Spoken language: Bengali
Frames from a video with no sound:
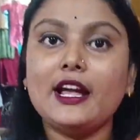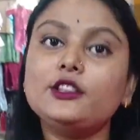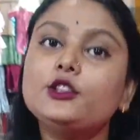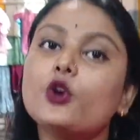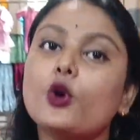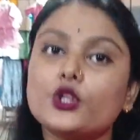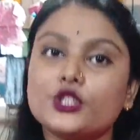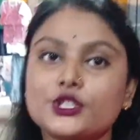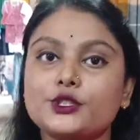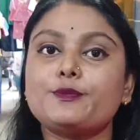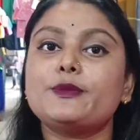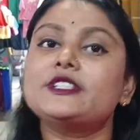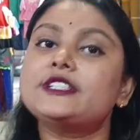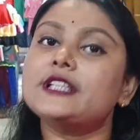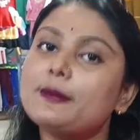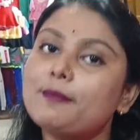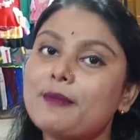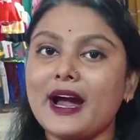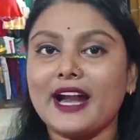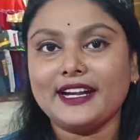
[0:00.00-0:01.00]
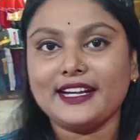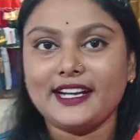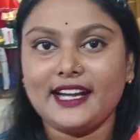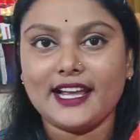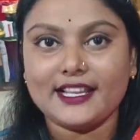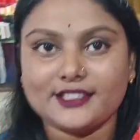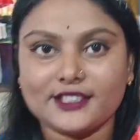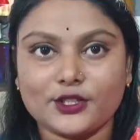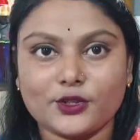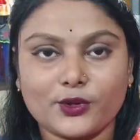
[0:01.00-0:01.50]
আর দশ পিসের বান্ডিল
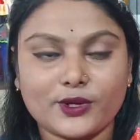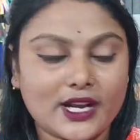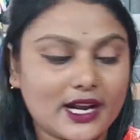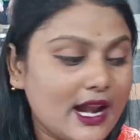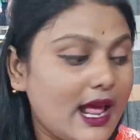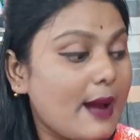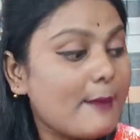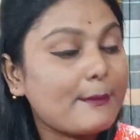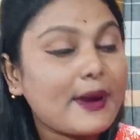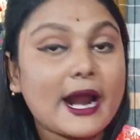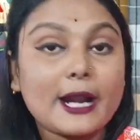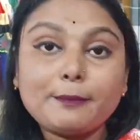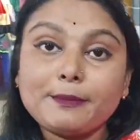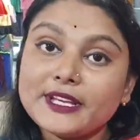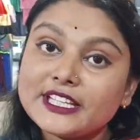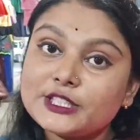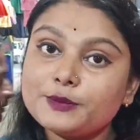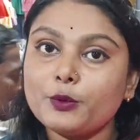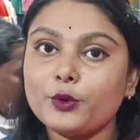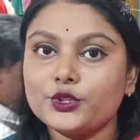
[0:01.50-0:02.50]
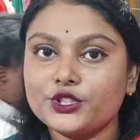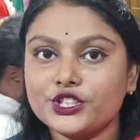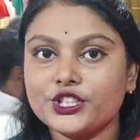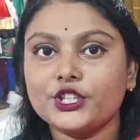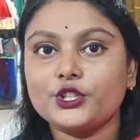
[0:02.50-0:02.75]
আছে টোটাল পার পিস পড়ছে